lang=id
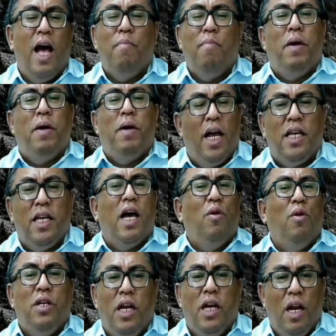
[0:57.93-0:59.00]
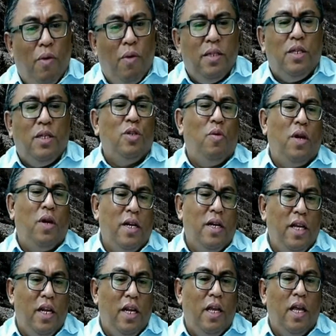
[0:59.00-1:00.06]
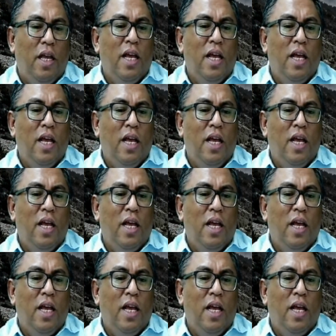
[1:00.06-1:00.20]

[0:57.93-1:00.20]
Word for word: apalagi kalau dilewati seorang diri.